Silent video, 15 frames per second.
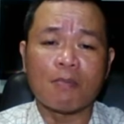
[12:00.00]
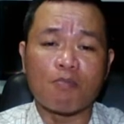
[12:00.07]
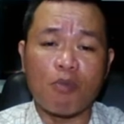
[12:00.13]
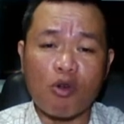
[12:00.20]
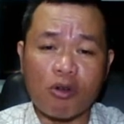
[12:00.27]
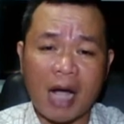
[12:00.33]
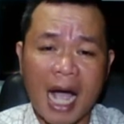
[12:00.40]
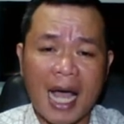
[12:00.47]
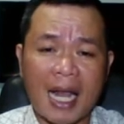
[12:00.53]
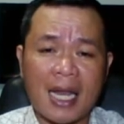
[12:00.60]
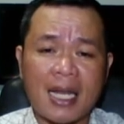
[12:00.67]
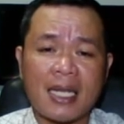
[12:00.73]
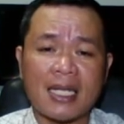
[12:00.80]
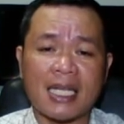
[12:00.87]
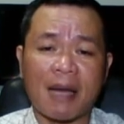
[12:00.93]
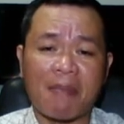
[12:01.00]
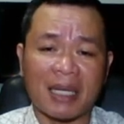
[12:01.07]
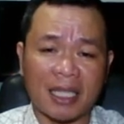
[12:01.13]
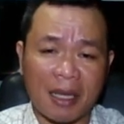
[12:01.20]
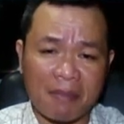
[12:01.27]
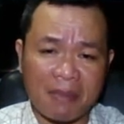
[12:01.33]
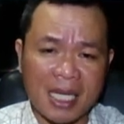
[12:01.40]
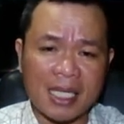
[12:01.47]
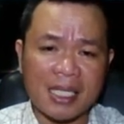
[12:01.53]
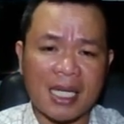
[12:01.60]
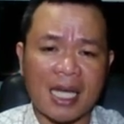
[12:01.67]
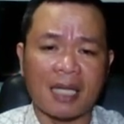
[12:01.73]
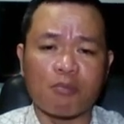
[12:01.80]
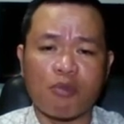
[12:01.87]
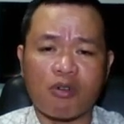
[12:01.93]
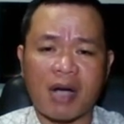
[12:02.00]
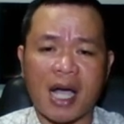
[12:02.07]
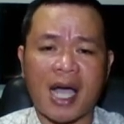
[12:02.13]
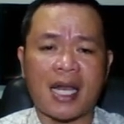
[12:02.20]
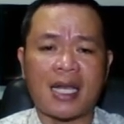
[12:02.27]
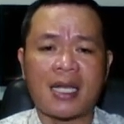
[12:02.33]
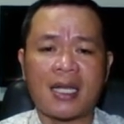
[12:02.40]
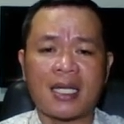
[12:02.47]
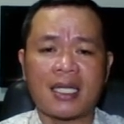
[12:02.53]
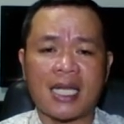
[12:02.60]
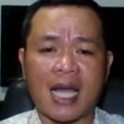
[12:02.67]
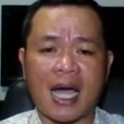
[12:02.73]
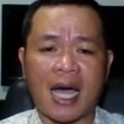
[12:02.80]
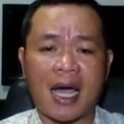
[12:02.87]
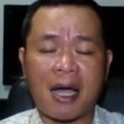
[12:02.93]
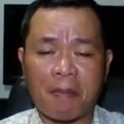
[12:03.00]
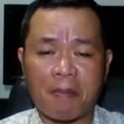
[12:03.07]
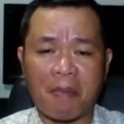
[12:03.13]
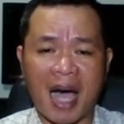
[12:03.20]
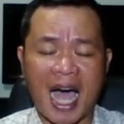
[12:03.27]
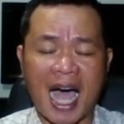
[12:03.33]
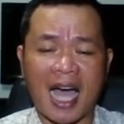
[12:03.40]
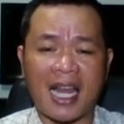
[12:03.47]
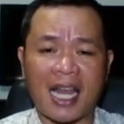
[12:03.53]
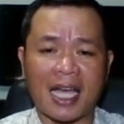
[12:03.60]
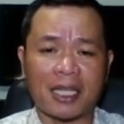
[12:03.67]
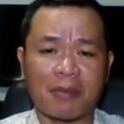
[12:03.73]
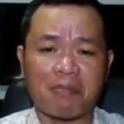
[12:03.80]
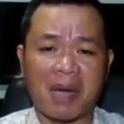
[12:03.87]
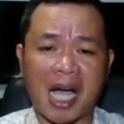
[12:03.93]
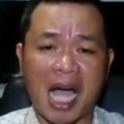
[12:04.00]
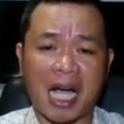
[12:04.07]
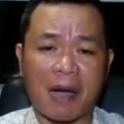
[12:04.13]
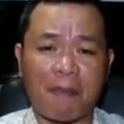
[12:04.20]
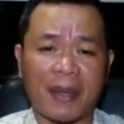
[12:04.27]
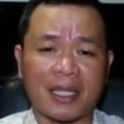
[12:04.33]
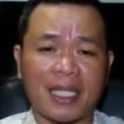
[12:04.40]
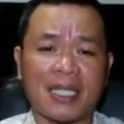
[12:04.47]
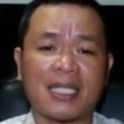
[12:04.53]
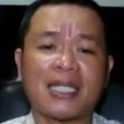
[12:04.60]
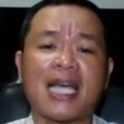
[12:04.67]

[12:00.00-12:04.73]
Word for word: bukal na matamis at bukal na maalat mga kapatid.